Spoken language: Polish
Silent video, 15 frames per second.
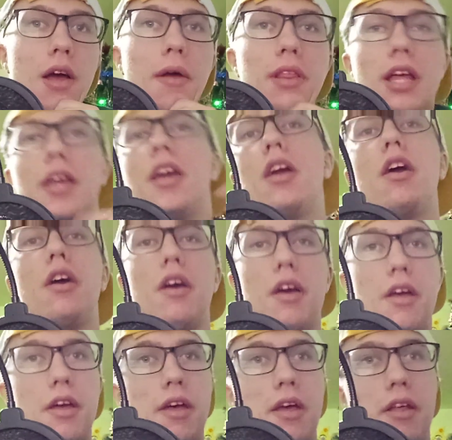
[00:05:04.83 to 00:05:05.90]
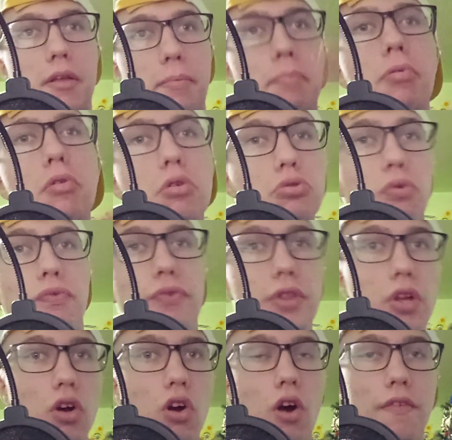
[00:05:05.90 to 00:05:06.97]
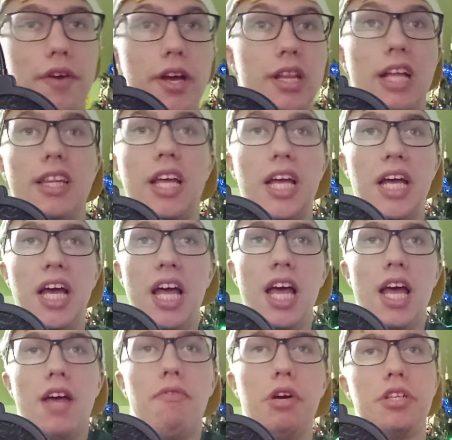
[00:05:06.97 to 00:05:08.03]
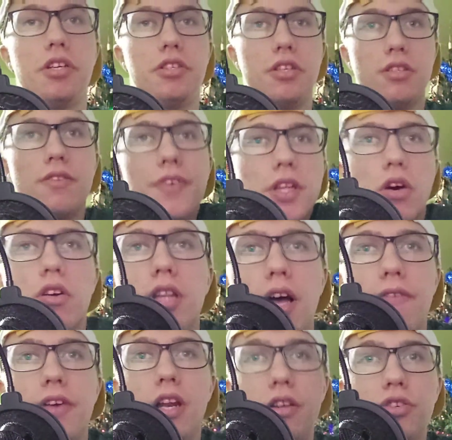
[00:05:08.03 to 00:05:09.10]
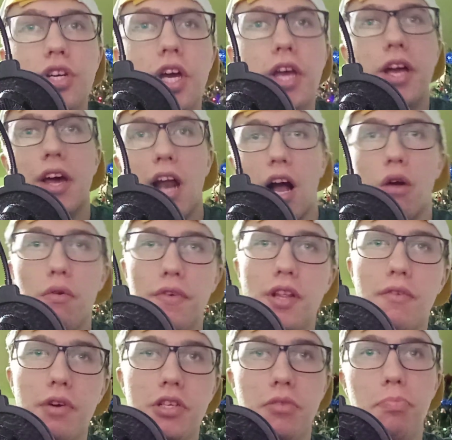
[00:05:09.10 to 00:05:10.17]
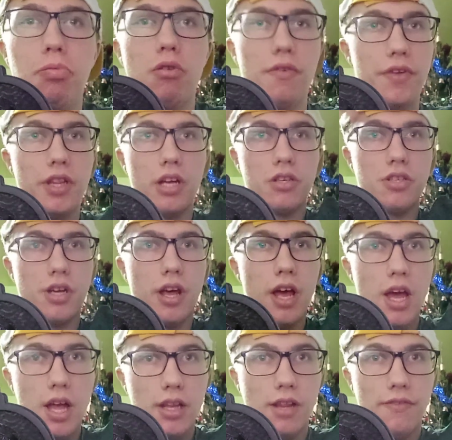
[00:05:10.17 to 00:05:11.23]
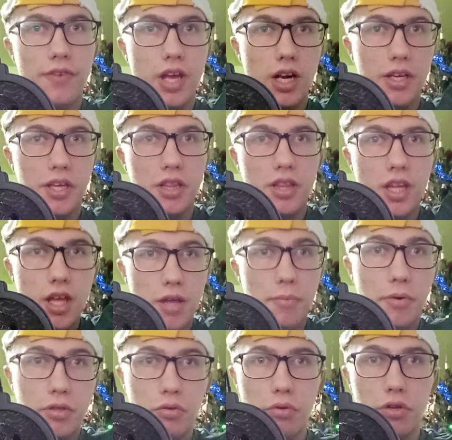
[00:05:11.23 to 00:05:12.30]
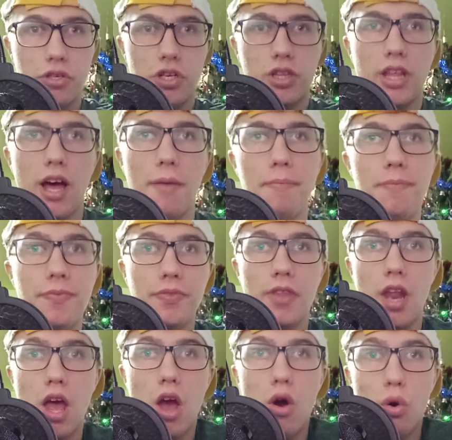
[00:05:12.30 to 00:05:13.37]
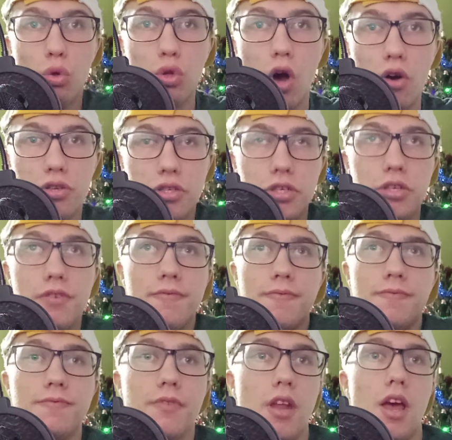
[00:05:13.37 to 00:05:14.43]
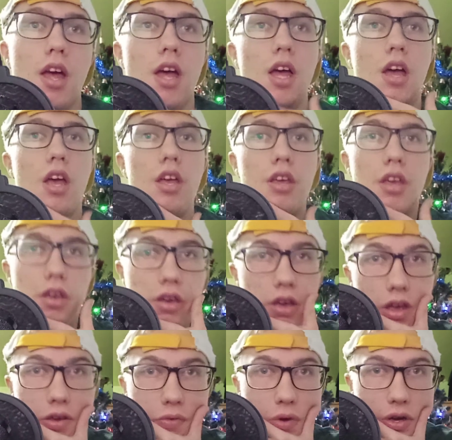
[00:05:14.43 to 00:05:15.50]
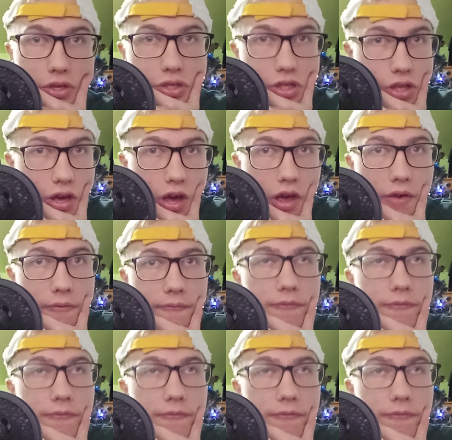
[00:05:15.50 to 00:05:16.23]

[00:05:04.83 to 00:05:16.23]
takich y, punktów widokowych na tych właśnie, gdzie jest widok na Pieliczkę i Kraków i tam właśnie było widać, że ten wielki dym, który się tam unosi i właśnie